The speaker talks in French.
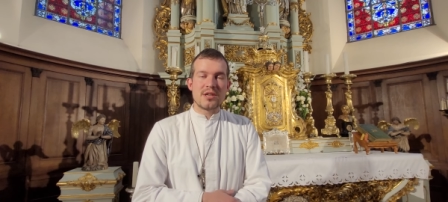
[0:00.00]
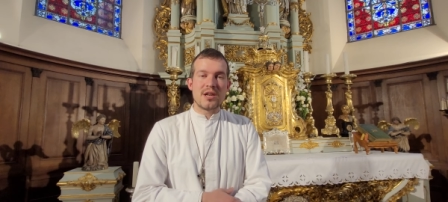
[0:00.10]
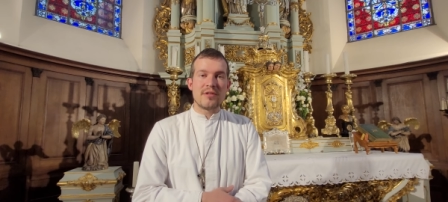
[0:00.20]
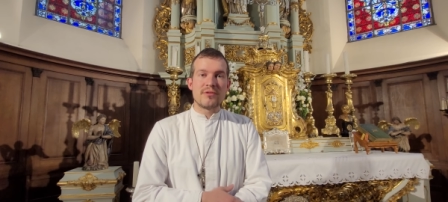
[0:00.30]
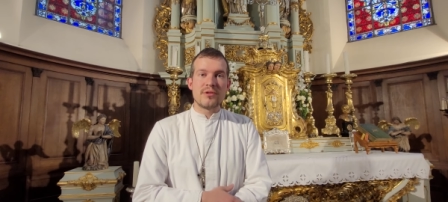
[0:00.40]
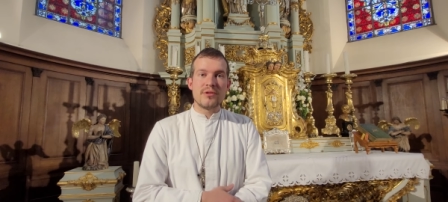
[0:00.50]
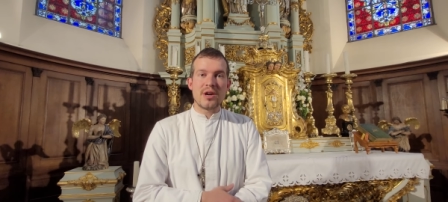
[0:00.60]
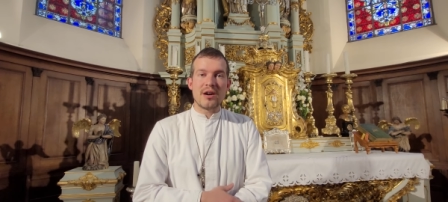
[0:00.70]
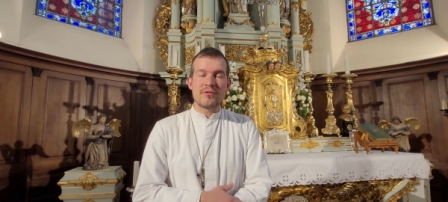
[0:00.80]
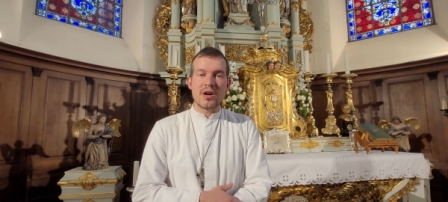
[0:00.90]
il a
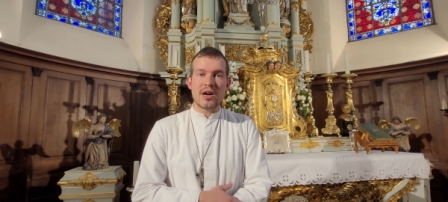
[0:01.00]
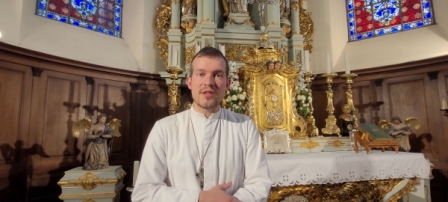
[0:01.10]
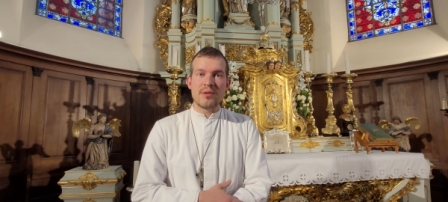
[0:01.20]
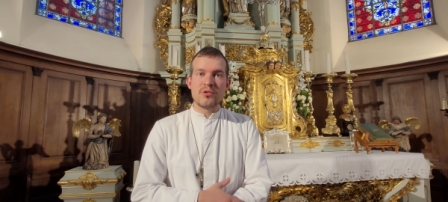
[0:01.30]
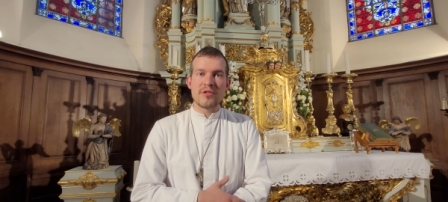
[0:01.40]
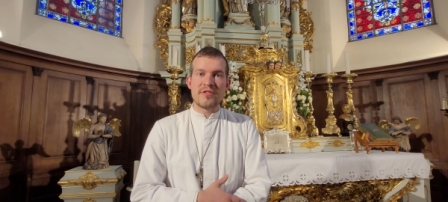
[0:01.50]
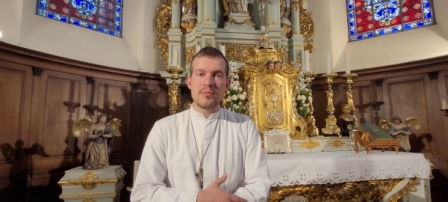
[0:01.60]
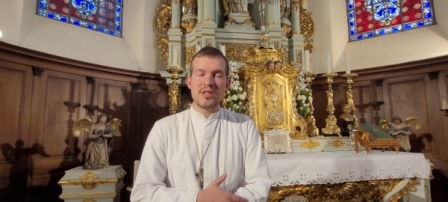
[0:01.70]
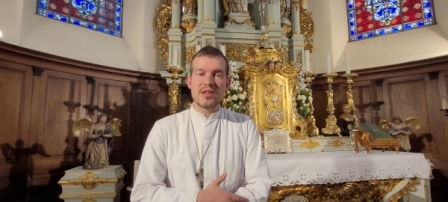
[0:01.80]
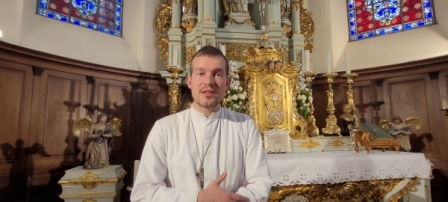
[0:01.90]
voulu avoir un amour
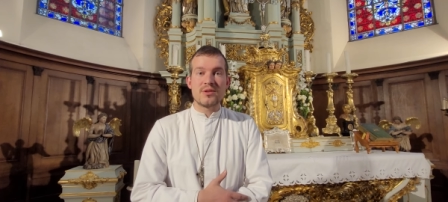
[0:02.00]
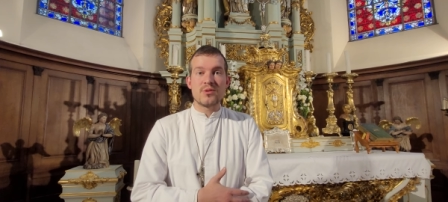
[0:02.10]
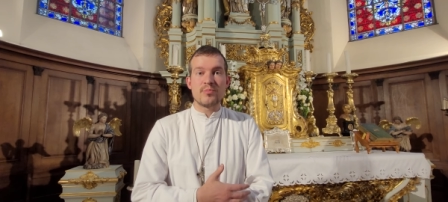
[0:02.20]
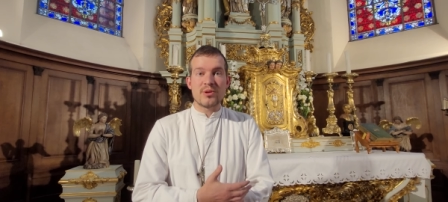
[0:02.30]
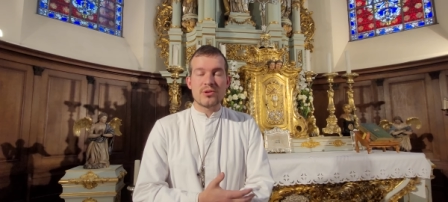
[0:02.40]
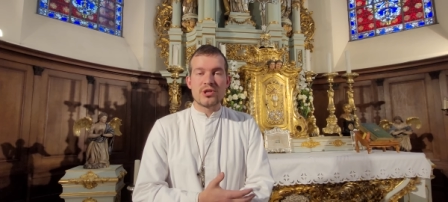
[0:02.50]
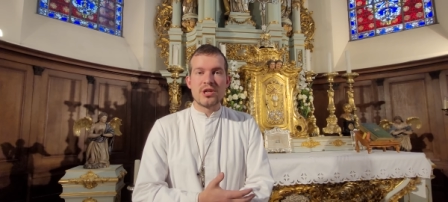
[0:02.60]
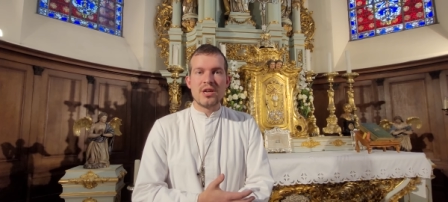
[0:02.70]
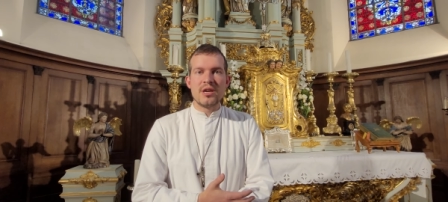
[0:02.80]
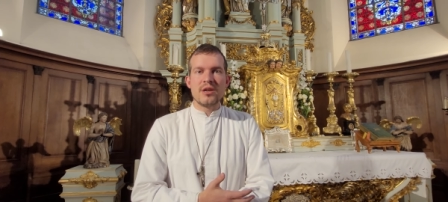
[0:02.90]
féminin qui se penche